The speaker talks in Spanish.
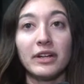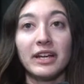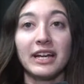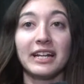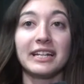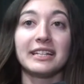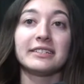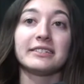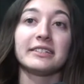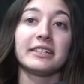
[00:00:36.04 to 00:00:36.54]
es
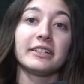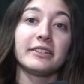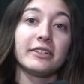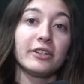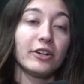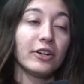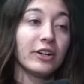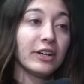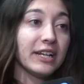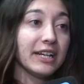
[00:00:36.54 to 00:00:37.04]
a las
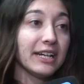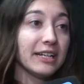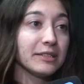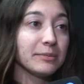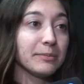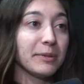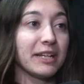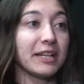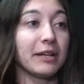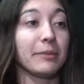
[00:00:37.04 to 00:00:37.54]
7 horas
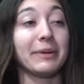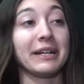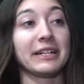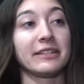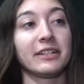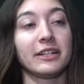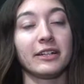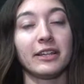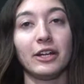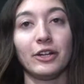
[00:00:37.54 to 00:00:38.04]
para a
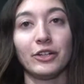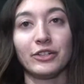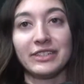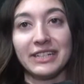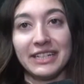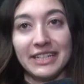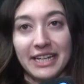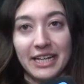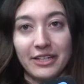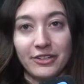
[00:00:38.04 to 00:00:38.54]
partir de los
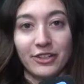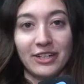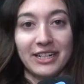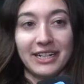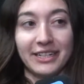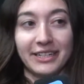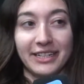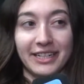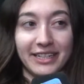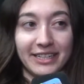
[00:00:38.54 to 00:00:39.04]
6 años
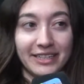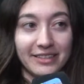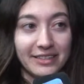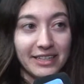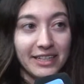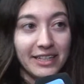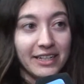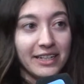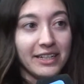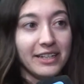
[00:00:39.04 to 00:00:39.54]
las nenas.
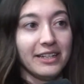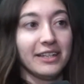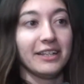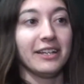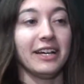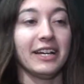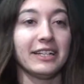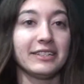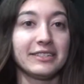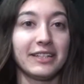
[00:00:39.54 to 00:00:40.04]

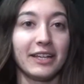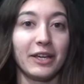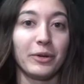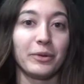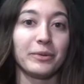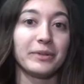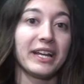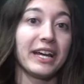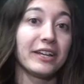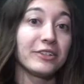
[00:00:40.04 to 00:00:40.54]
Hace
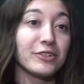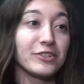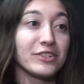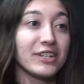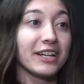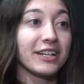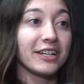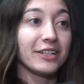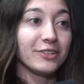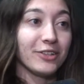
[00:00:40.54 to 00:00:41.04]
un año
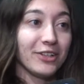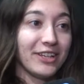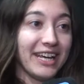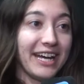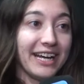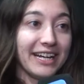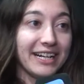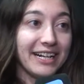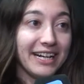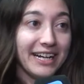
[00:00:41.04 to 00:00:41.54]
ya que estoy
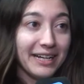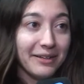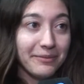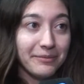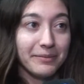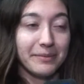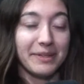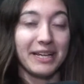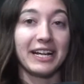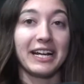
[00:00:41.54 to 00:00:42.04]
acá,
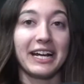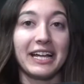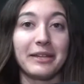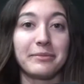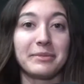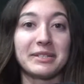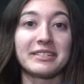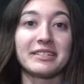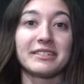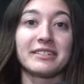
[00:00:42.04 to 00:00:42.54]
mi
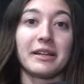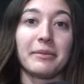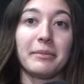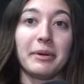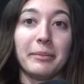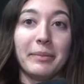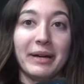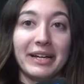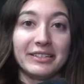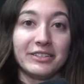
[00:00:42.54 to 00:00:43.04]
academia se
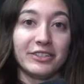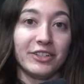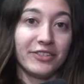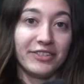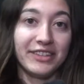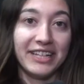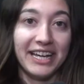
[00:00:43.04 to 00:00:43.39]
llama Pasión